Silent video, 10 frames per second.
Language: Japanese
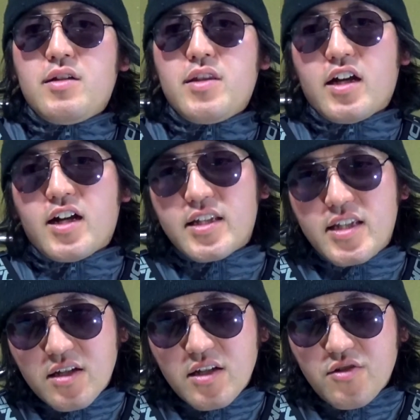なんか
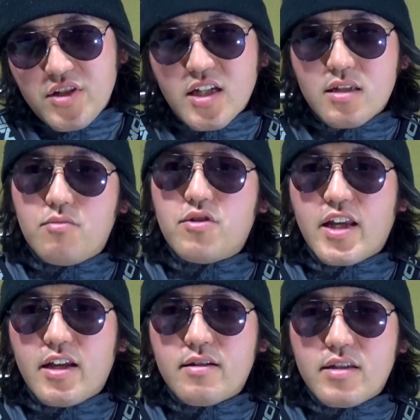活躍してほしいなって思う
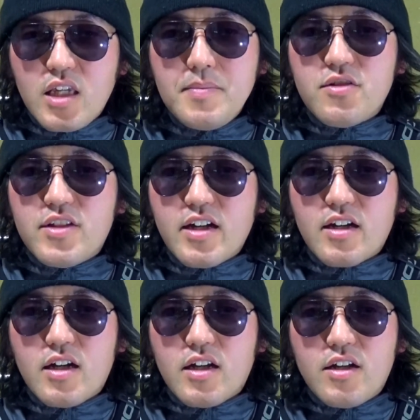ね。今のなん
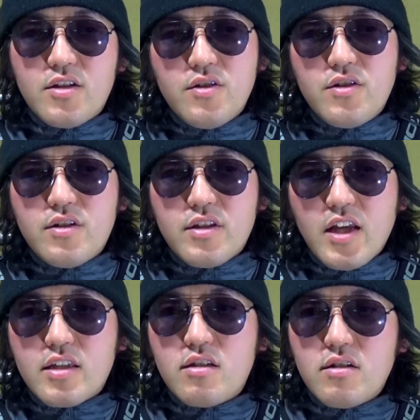か、
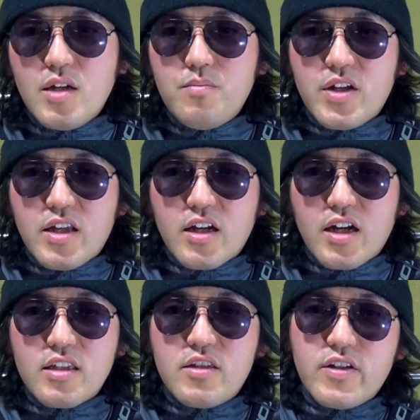ね、中途半端な
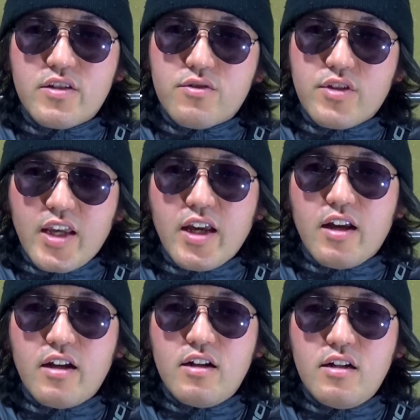感じはちょっとね、
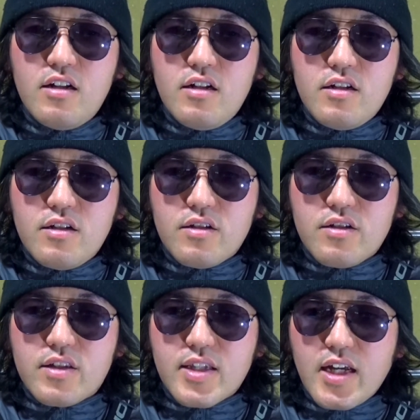
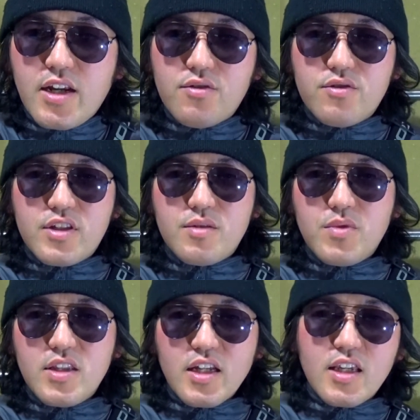うん、好かれようとし、
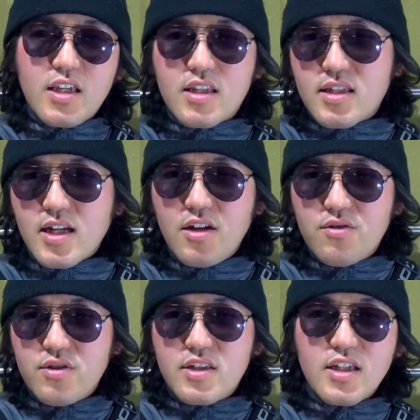みんなに好かれよ
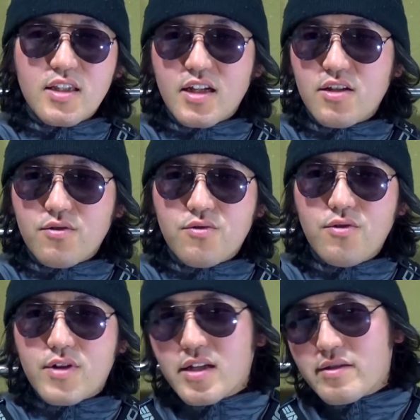うとしてんだけど、
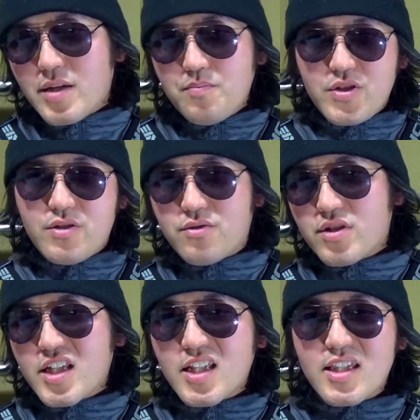好感度アップしようと
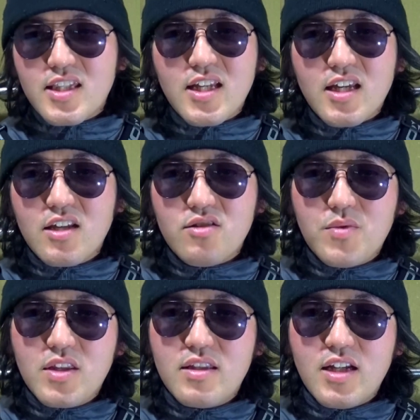してんだけど、
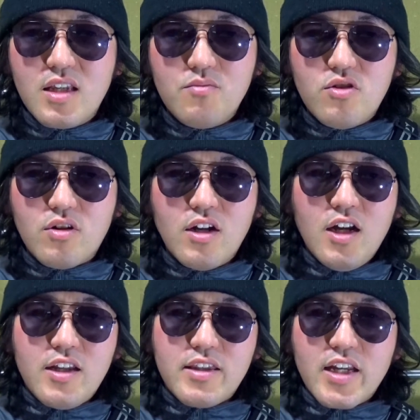みんなにも、
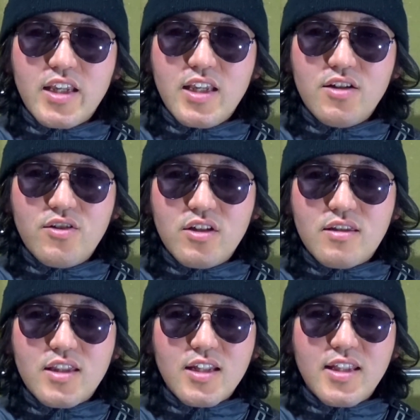何を言っ
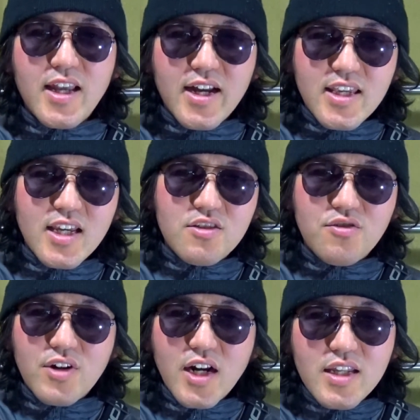たって上げ足
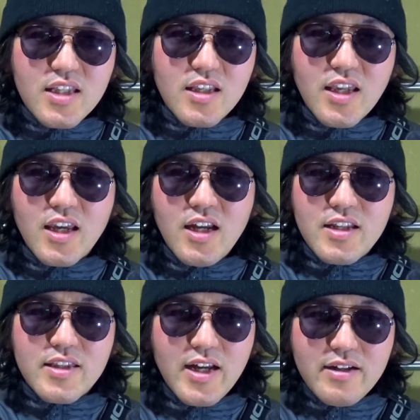取られてね、
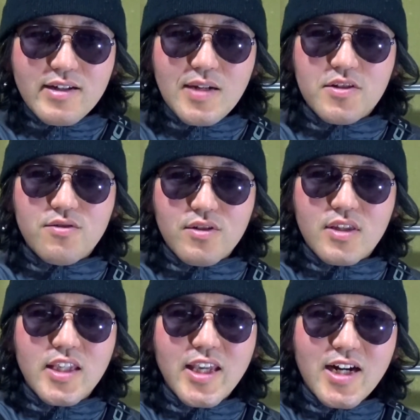なんか言えばそこを
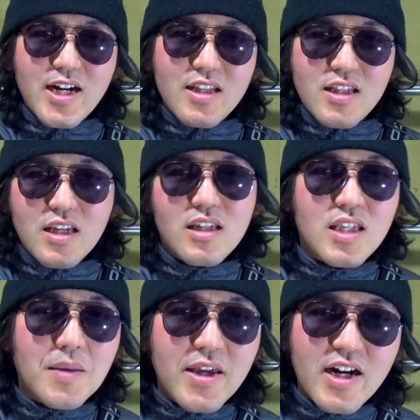つねられて、
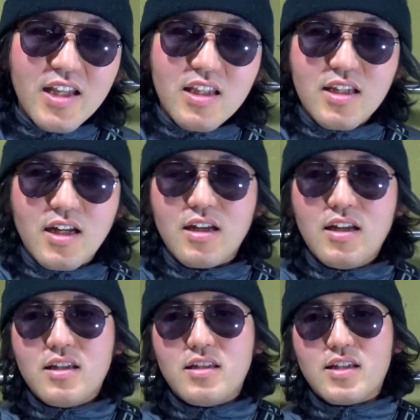攻められてた、
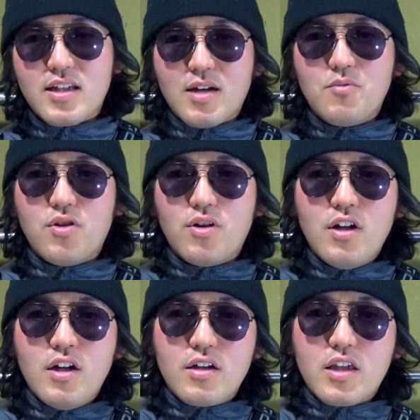じゃさ、も
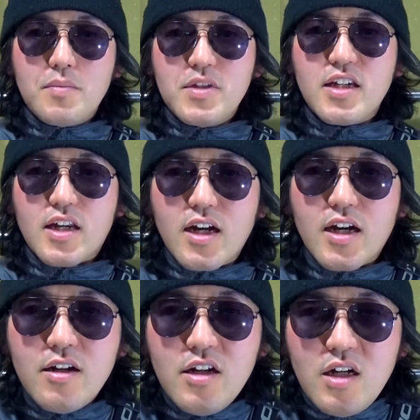う、厳しいか
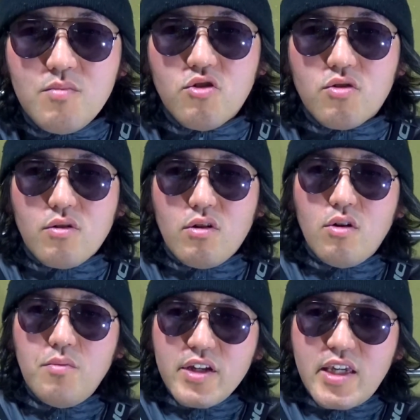ら、もう、
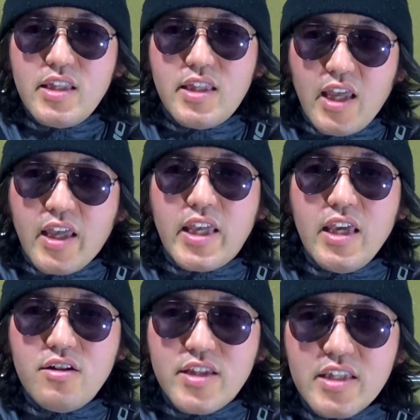思い切って
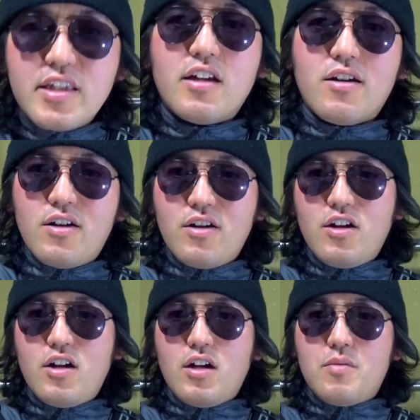ヒールになっちゃえよ。
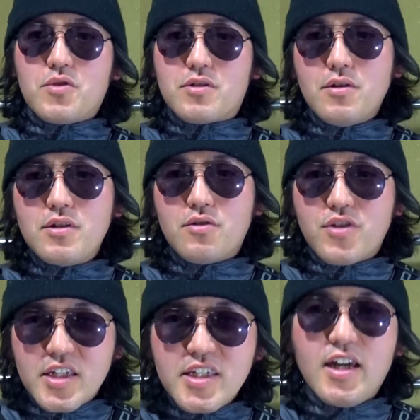もう、孫子を
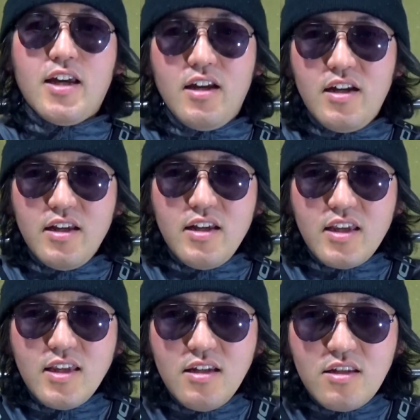抜かしちゃえ。
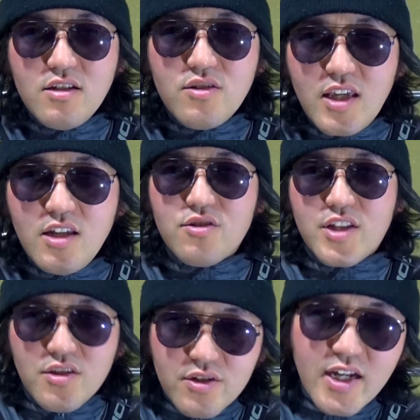ヒール中のヒールの
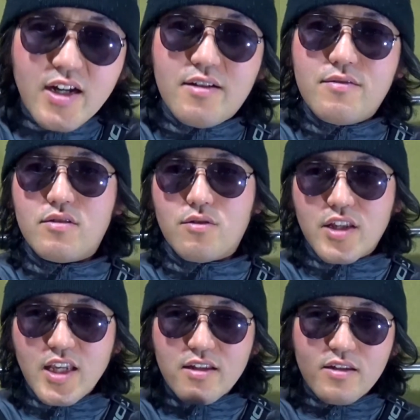誕生だ。それ
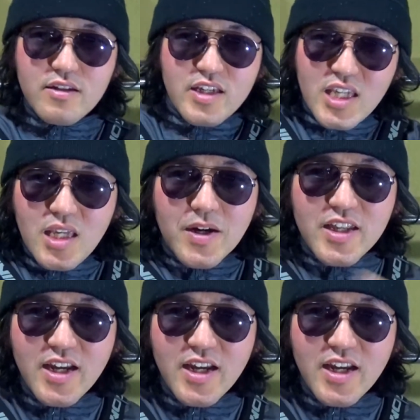で、決まり